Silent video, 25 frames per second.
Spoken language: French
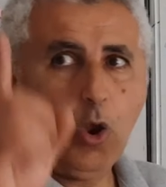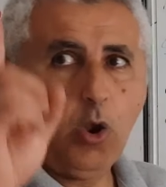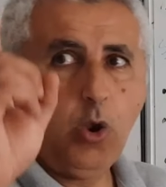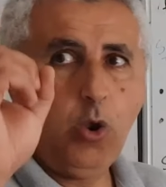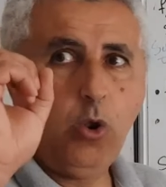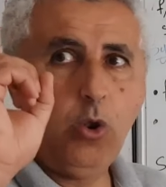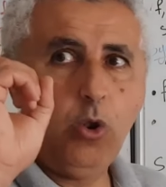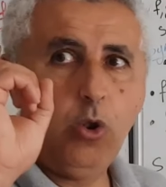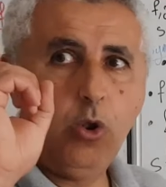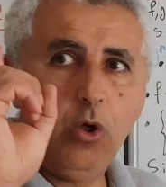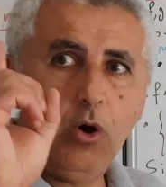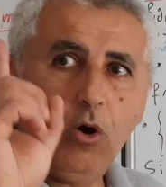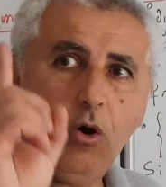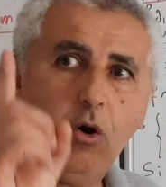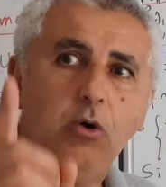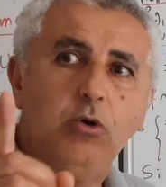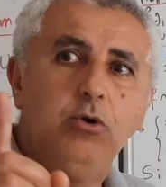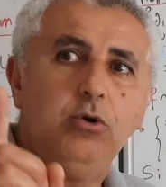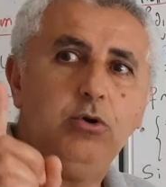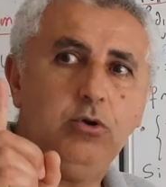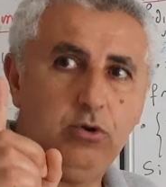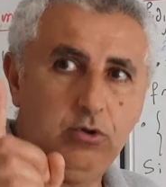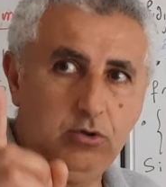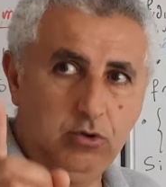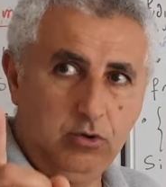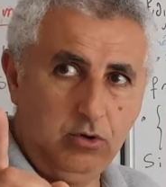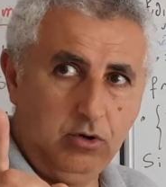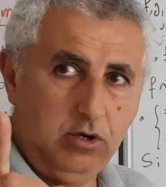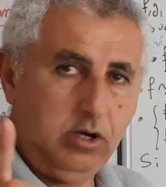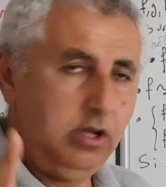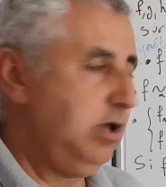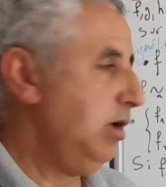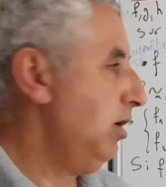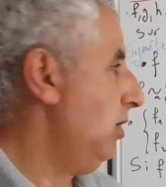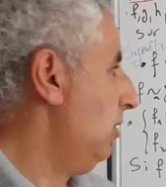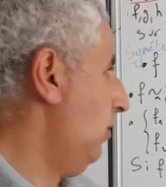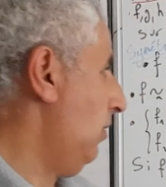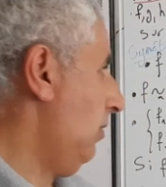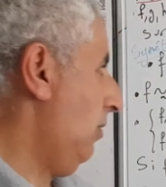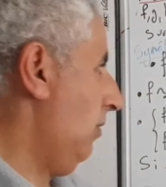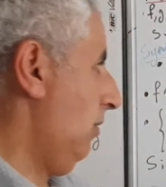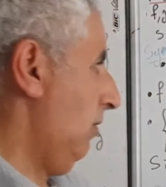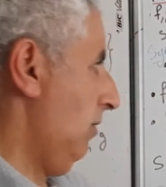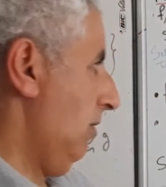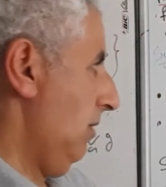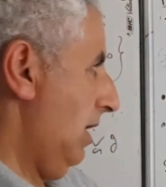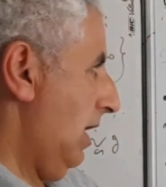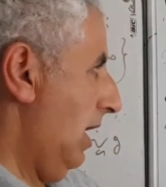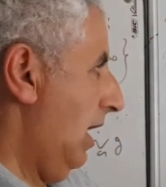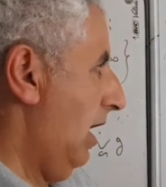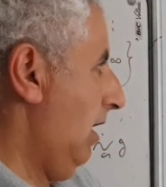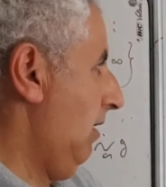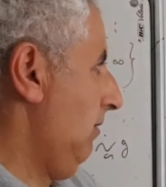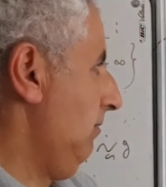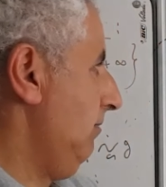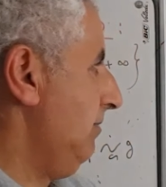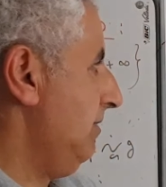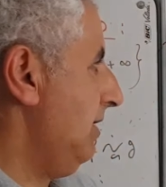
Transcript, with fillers: non nulle en A,